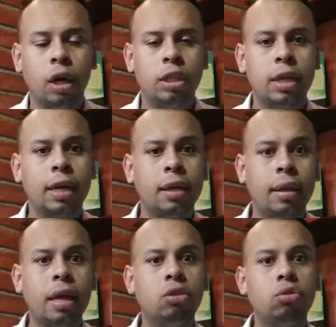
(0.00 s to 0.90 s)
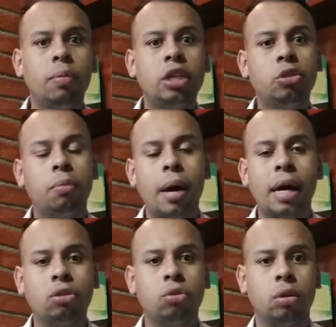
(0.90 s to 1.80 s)
já que desde o mês de
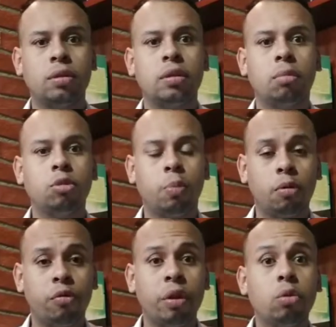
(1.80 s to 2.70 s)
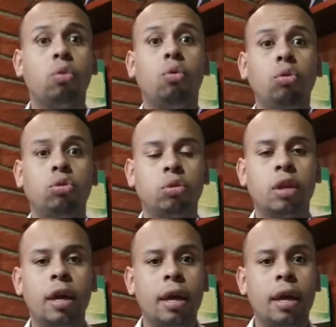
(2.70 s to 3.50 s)
março nós estamos promovendo cursos